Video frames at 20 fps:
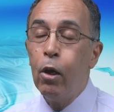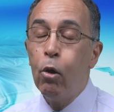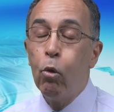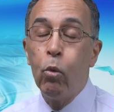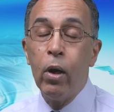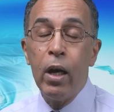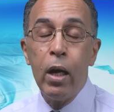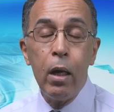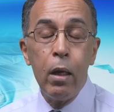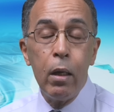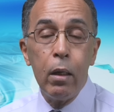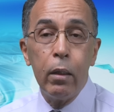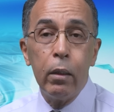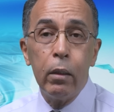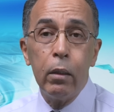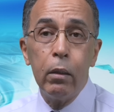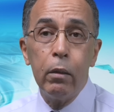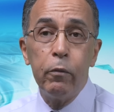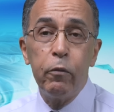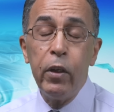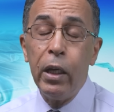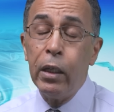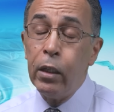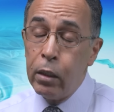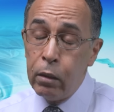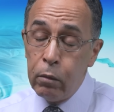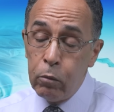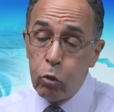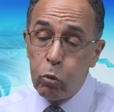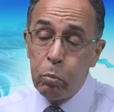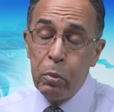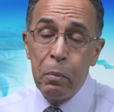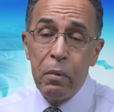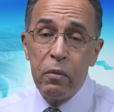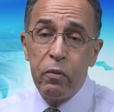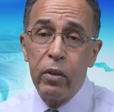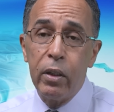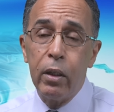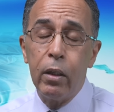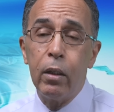وفعلا ربما
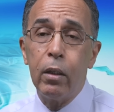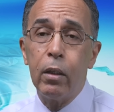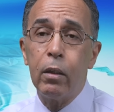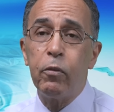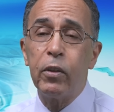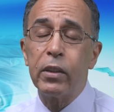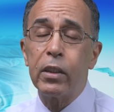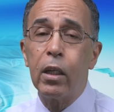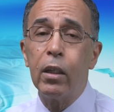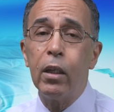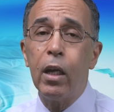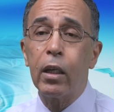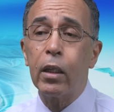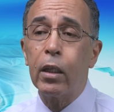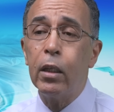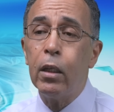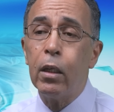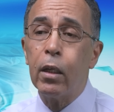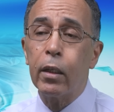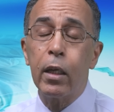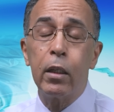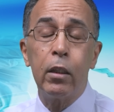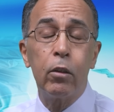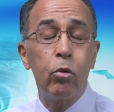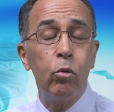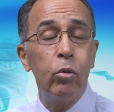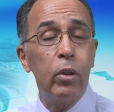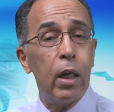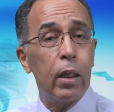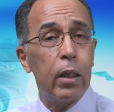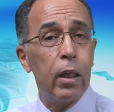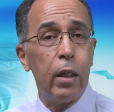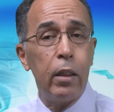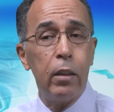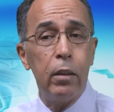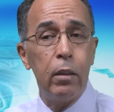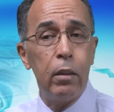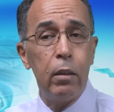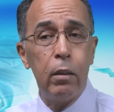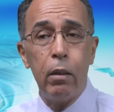في الفترة الأخيرة كانت هناك
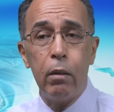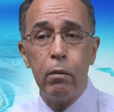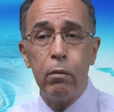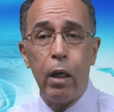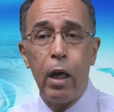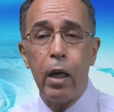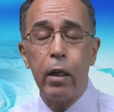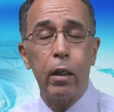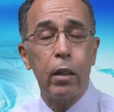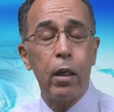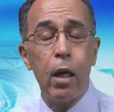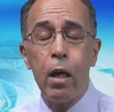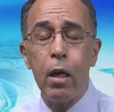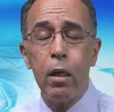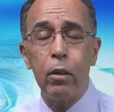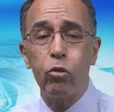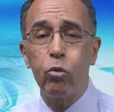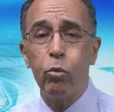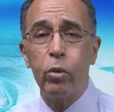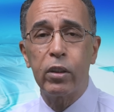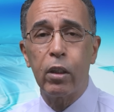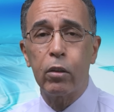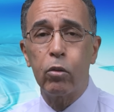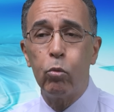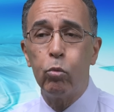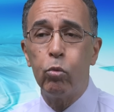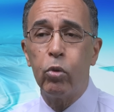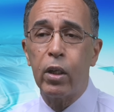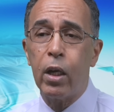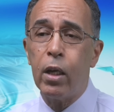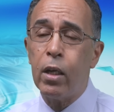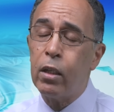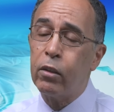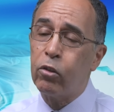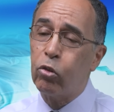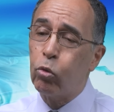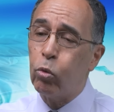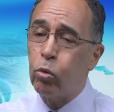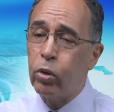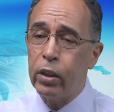يعني حركات
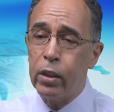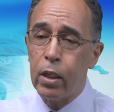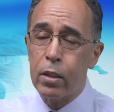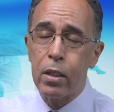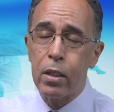وتطورات طرد